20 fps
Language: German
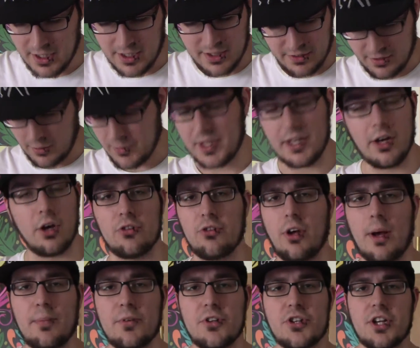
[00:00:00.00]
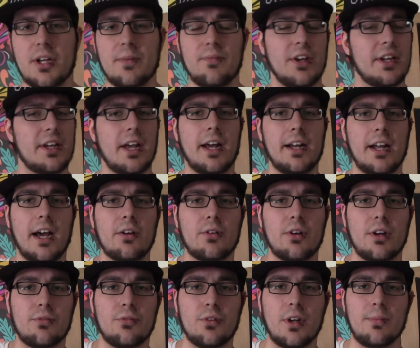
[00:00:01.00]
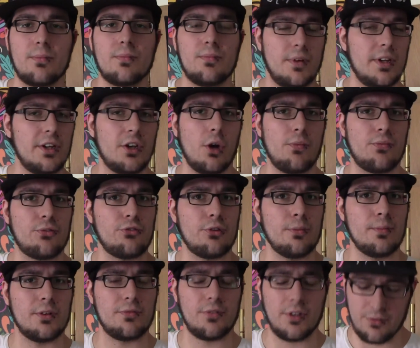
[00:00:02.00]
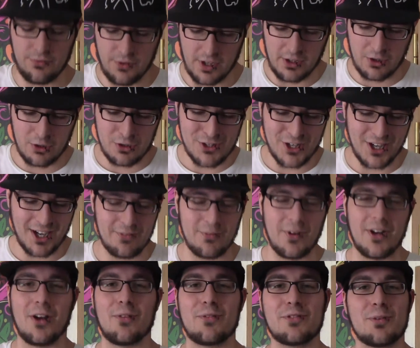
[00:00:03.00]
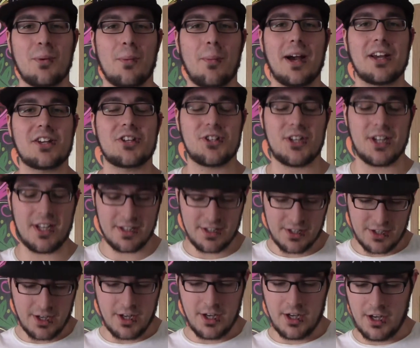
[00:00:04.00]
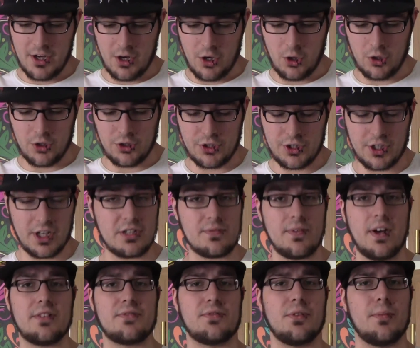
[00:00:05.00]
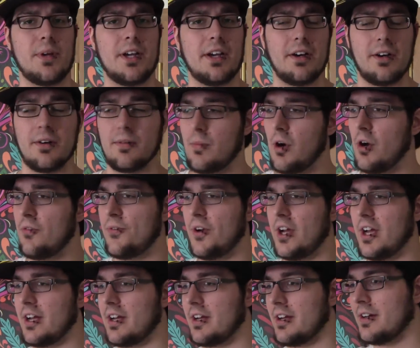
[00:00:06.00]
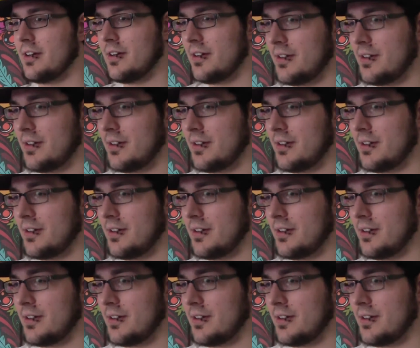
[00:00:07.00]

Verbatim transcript: Das habe ich genauso abgeschrieben, weil ich keine Ahnung davon habe. Ich hoffe, es stimmt auf jeden Fall. Guckt es euch an, wenn ihr auf Superbikes steht. Und das war's von mir. Murphy!